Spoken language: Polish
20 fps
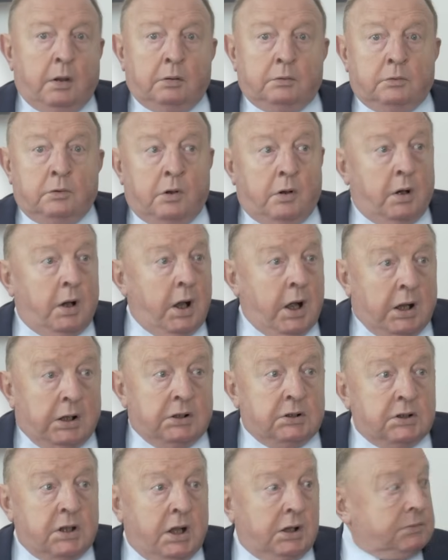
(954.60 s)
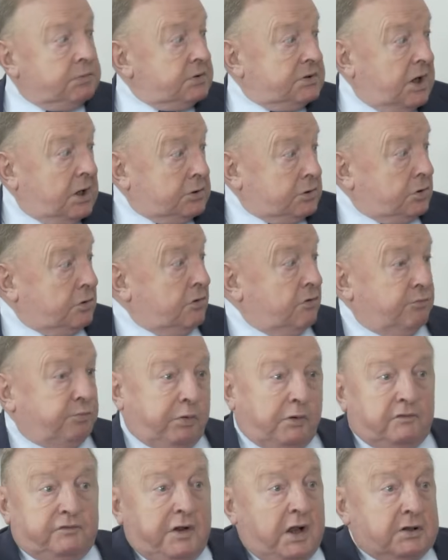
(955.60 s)
No ale jak zaczną
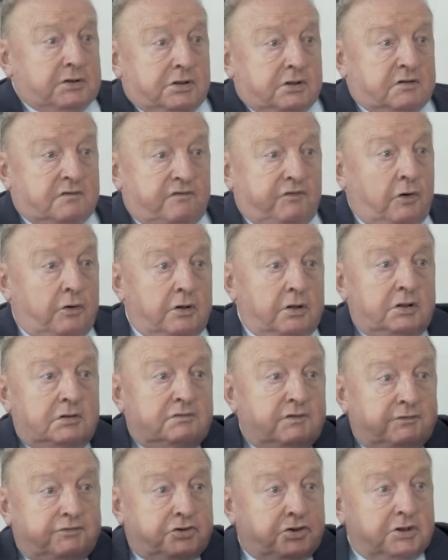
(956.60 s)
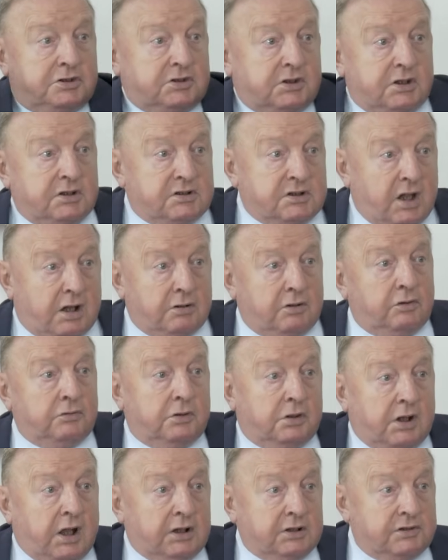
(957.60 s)
prowadzić wojny we wszystkich
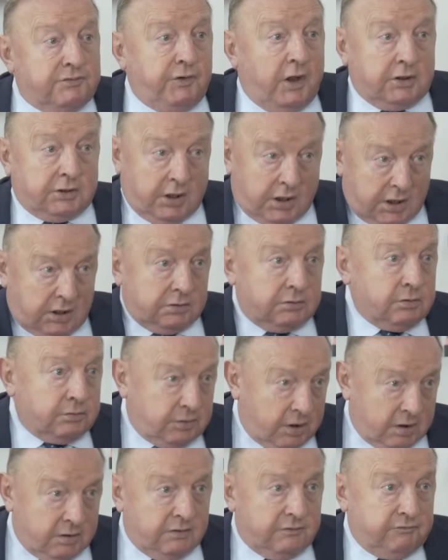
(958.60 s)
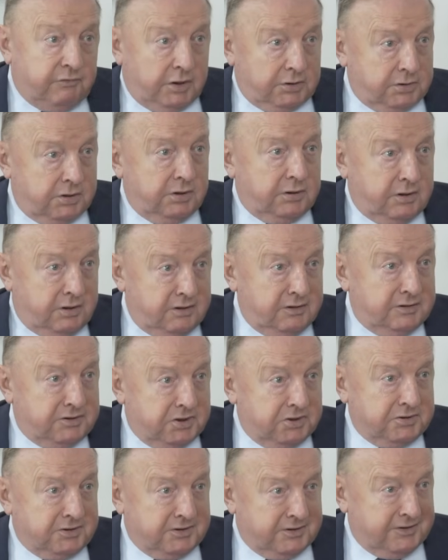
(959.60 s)
zakątkach świata, a do tego właśnie
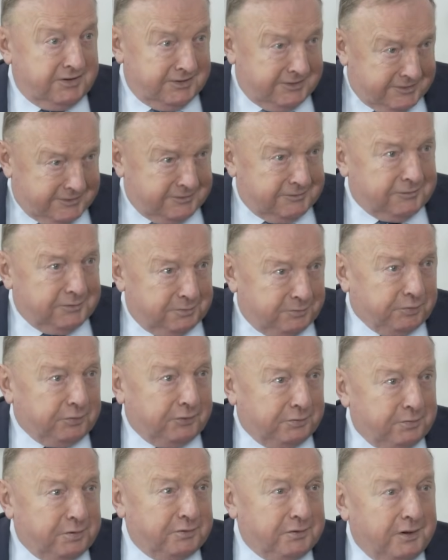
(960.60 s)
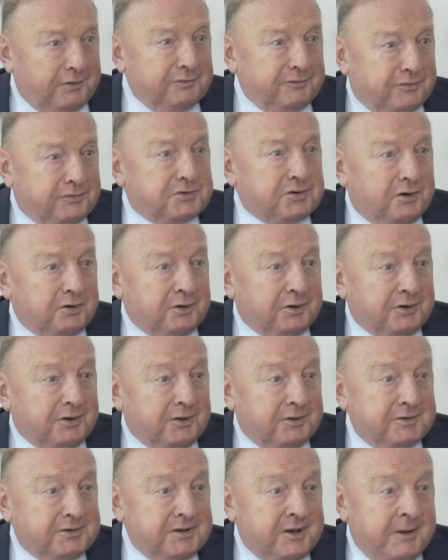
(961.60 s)
Chińczycy ich tu próbują
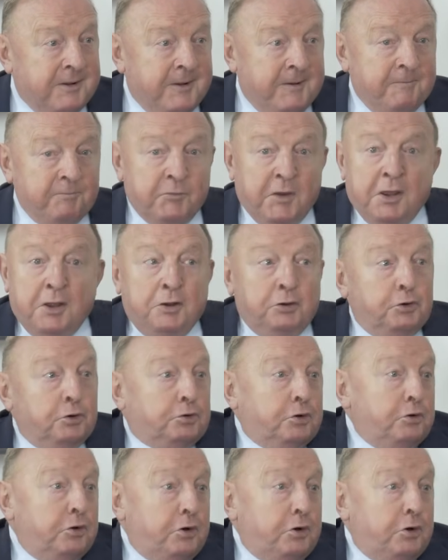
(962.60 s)
wciągnąć, no to